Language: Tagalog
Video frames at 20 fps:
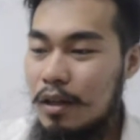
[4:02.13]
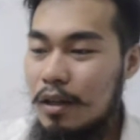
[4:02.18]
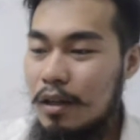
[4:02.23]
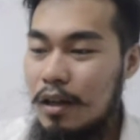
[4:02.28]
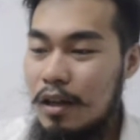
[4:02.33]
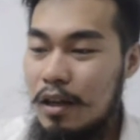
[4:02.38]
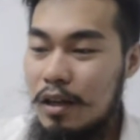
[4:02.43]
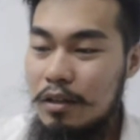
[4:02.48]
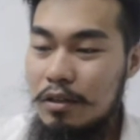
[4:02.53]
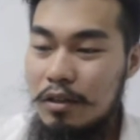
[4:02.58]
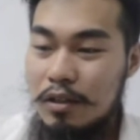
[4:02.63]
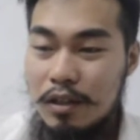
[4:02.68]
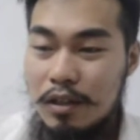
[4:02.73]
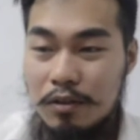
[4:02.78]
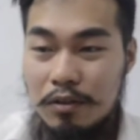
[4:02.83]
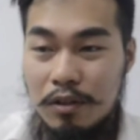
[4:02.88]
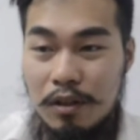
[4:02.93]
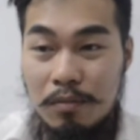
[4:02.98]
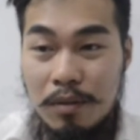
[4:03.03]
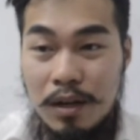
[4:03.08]
Eh, tignan
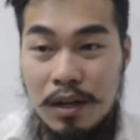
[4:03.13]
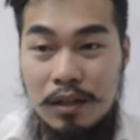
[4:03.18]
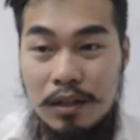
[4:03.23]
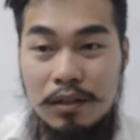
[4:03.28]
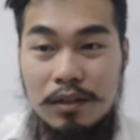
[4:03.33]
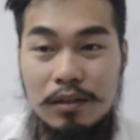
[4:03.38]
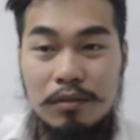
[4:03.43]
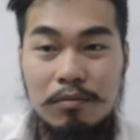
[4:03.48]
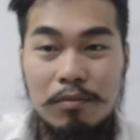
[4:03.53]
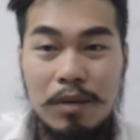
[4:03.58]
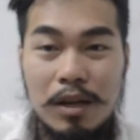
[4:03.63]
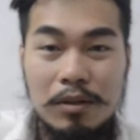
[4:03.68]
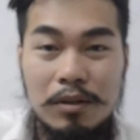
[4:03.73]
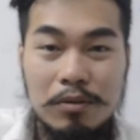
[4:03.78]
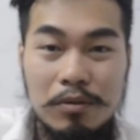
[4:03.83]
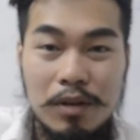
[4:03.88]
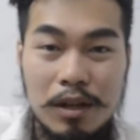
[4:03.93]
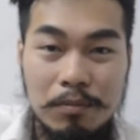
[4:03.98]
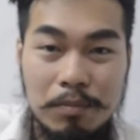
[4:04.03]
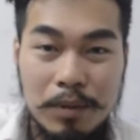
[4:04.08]
nyo naman, may
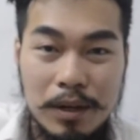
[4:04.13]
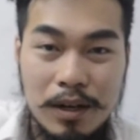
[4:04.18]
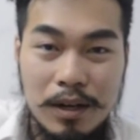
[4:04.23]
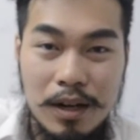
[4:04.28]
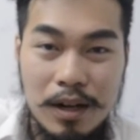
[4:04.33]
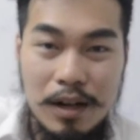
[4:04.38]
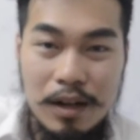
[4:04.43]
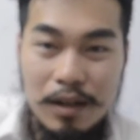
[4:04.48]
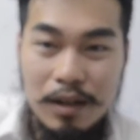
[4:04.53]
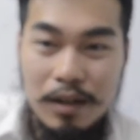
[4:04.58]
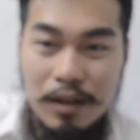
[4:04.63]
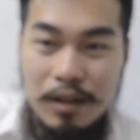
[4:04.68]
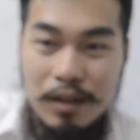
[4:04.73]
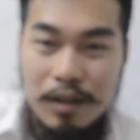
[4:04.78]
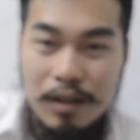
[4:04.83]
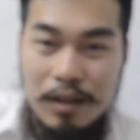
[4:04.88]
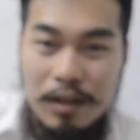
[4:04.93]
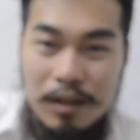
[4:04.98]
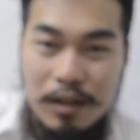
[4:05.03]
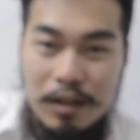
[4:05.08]
sulat pa ng
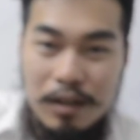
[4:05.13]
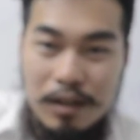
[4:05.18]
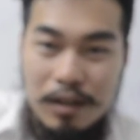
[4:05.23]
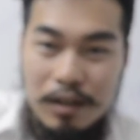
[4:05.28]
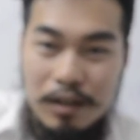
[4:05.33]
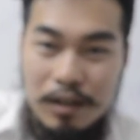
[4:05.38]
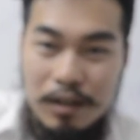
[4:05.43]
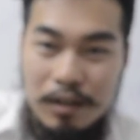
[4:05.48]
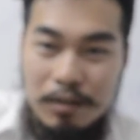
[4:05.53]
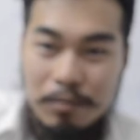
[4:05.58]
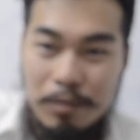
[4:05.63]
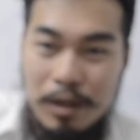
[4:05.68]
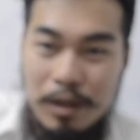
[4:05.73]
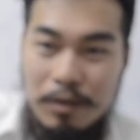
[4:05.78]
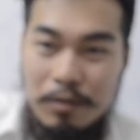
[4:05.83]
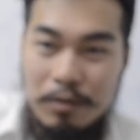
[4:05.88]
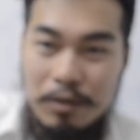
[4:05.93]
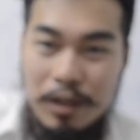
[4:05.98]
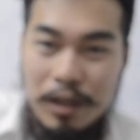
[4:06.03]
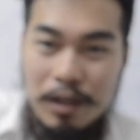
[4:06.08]
may
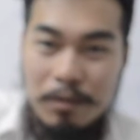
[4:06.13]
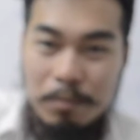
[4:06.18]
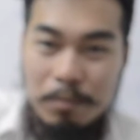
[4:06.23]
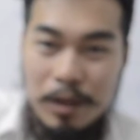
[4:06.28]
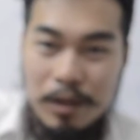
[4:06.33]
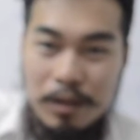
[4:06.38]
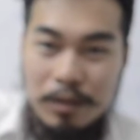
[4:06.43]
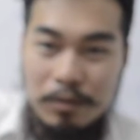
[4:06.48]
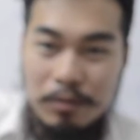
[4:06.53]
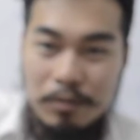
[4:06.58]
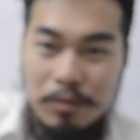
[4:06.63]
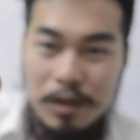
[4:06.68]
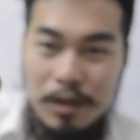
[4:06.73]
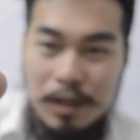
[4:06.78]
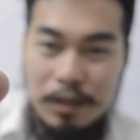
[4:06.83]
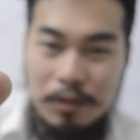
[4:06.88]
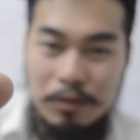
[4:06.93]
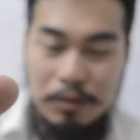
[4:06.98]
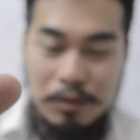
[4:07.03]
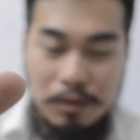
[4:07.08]
Korean pa na
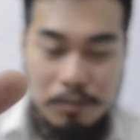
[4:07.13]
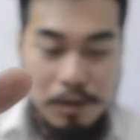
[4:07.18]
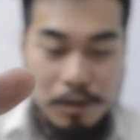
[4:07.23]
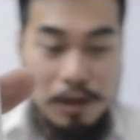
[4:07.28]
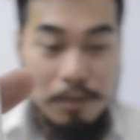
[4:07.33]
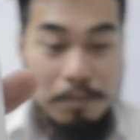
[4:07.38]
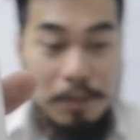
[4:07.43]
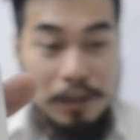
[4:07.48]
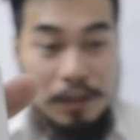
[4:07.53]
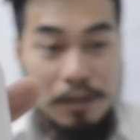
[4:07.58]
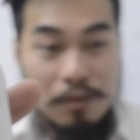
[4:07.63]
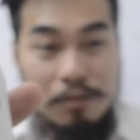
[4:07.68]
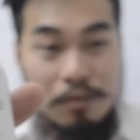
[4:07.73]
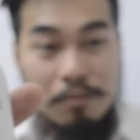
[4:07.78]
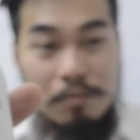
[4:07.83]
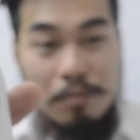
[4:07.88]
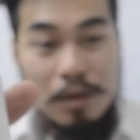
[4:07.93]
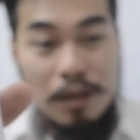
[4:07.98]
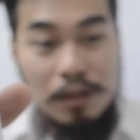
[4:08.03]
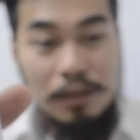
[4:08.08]
sulat, oh, di ba? Pati
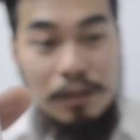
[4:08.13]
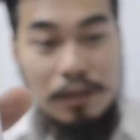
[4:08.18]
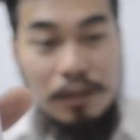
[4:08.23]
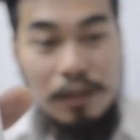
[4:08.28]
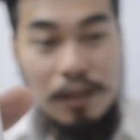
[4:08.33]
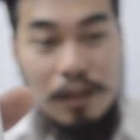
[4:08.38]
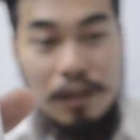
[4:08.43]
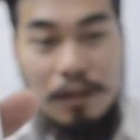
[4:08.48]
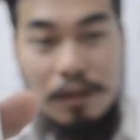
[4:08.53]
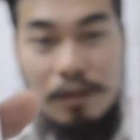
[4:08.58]
yung box niya.